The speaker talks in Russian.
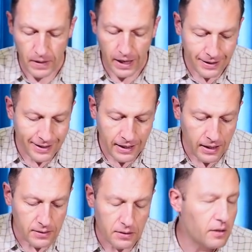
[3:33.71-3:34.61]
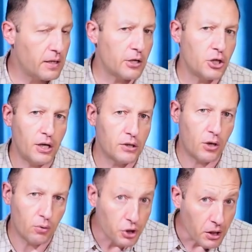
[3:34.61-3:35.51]
Это конец нашей
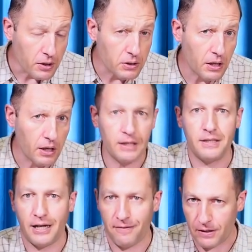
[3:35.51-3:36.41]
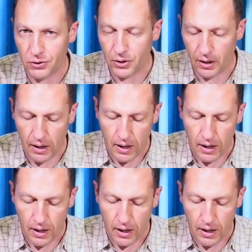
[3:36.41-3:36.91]
исключительности и, соответственно,